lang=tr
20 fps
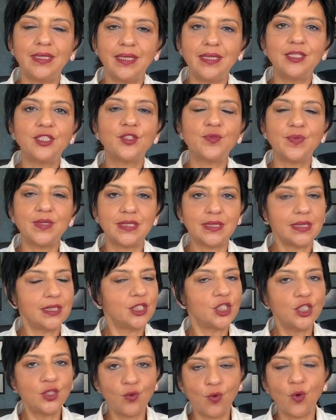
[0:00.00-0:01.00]
gelişmesi
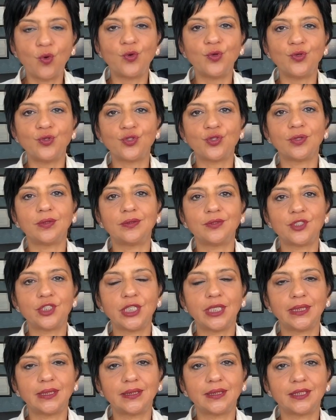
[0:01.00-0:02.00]
için koruyucu
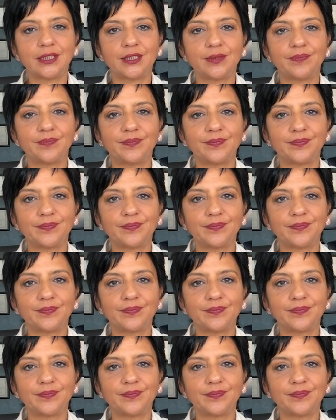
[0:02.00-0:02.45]
olacaktır.